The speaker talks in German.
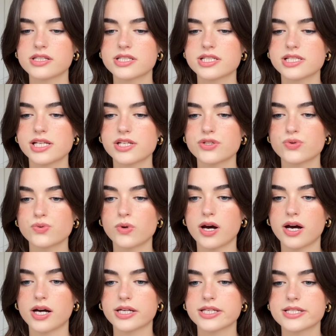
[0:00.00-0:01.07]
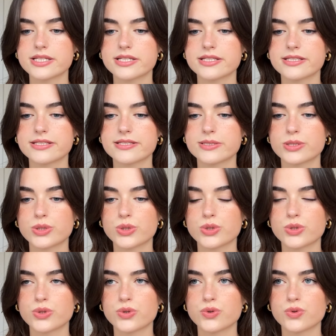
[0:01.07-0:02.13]
Tattoo Artist
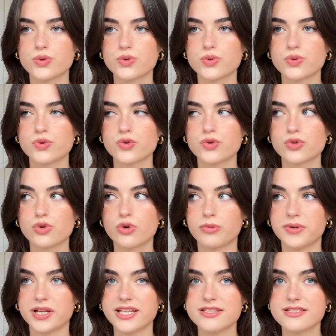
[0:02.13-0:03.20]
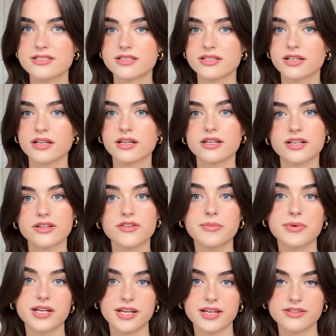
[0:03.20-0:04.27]
in Koblenz. Das waren
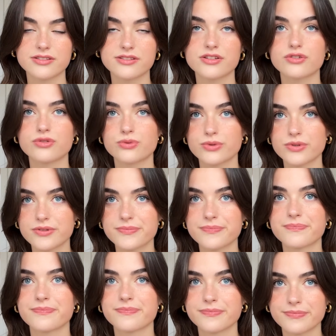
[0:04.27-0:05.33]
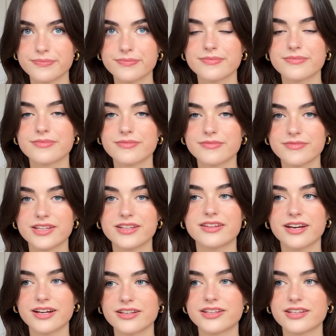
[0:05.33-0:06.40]
meine ersten Tattoos. Wie
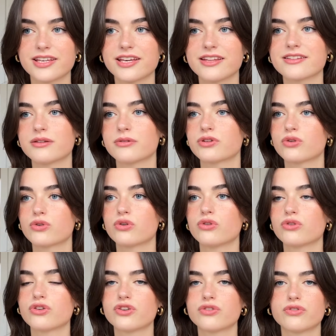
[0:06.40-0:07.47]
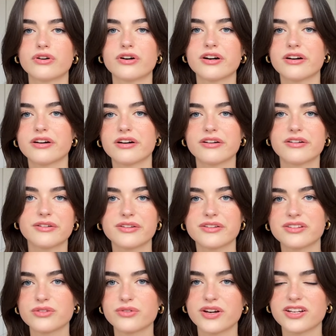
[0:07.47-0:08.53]
gesagt, ich gehe jetzt, glaube ich, chronologisch vor,
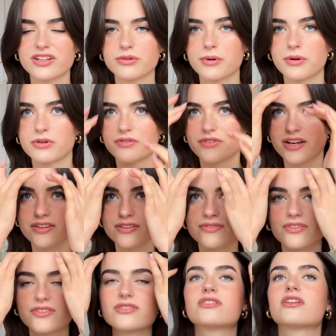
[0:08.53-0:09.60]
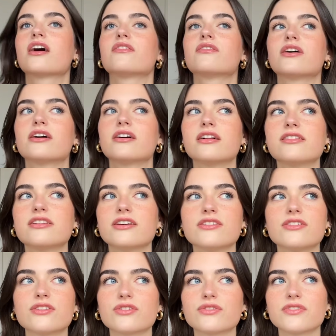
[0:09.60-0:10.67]
soweit ich überhaupt noch weiß, was da war als
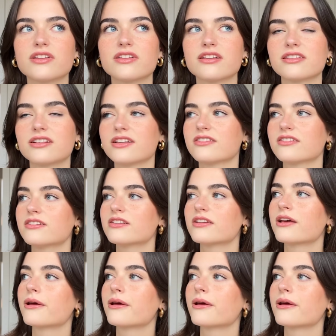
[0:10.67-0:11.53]
erstes und was als letztes.